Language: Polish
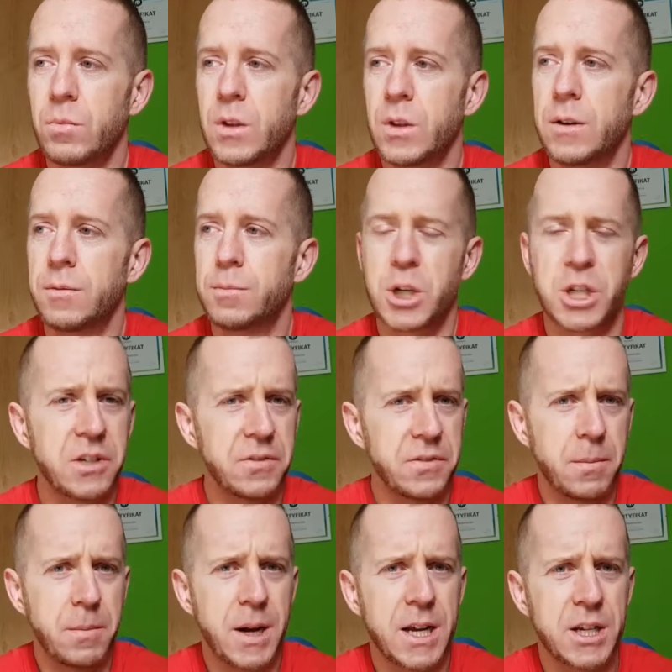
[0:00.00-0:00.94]
W
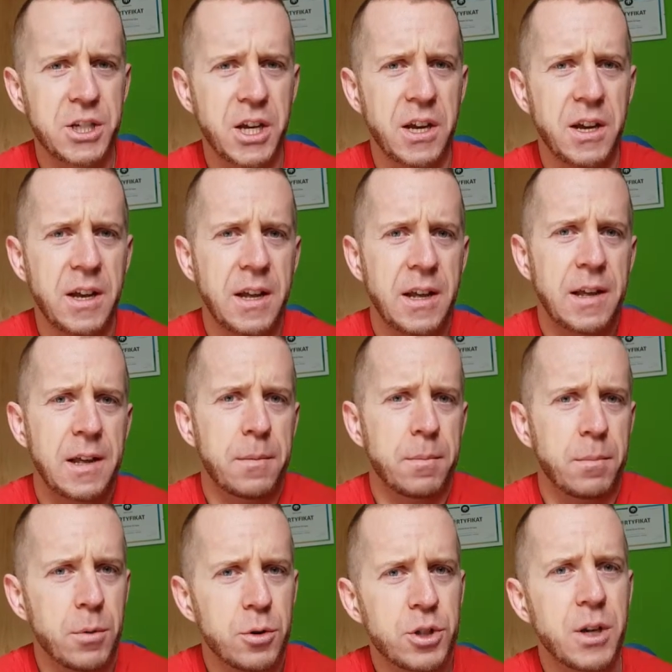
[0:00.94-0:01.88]
przeciwnym razie
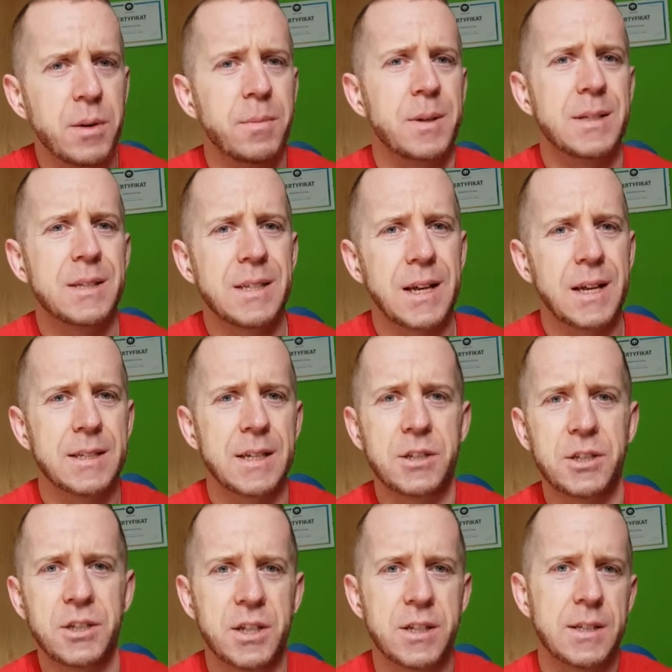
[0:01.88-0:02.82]
możemy
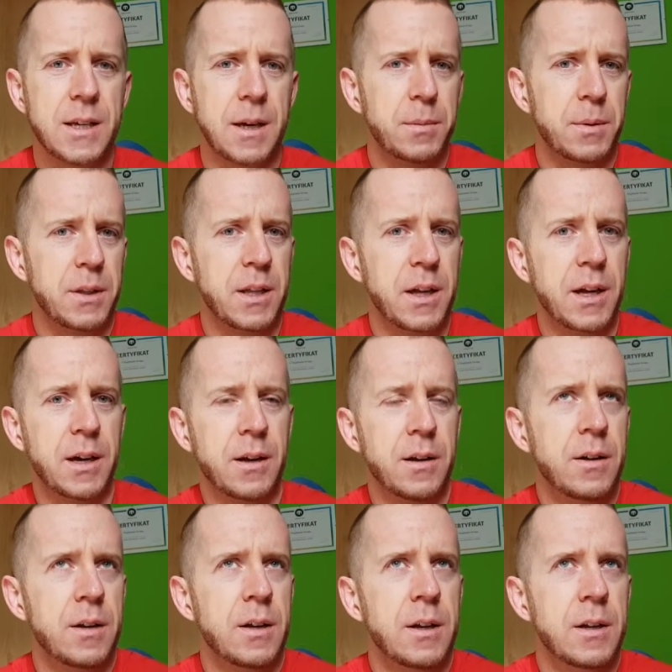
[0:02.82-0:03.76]
skazać się sami na
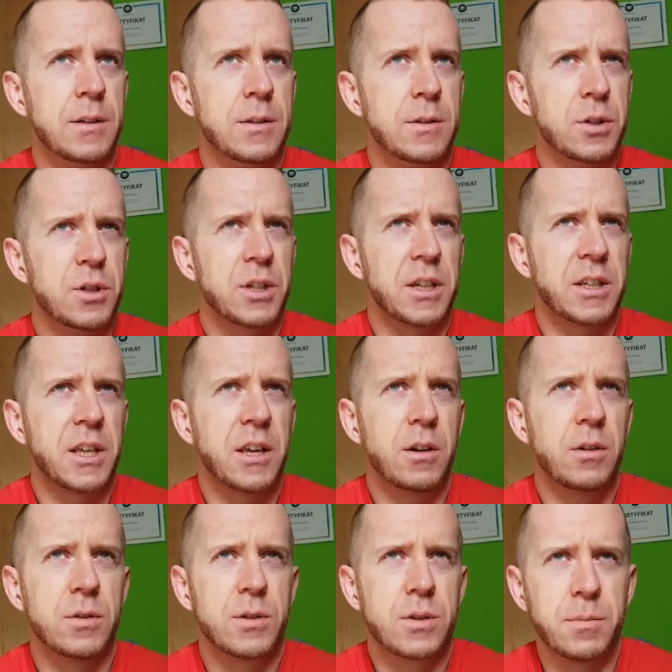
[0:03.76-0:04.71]
coś
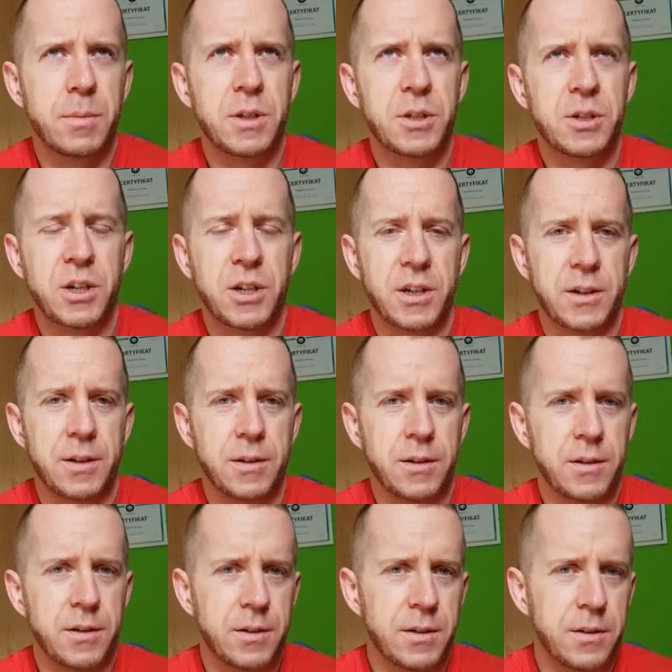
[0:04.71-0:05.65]
takiego, co będzie
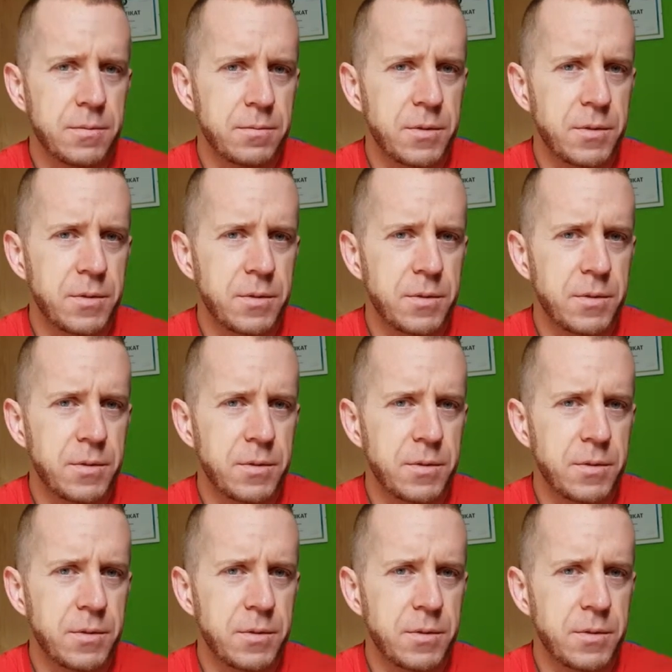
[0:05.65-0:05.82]
e,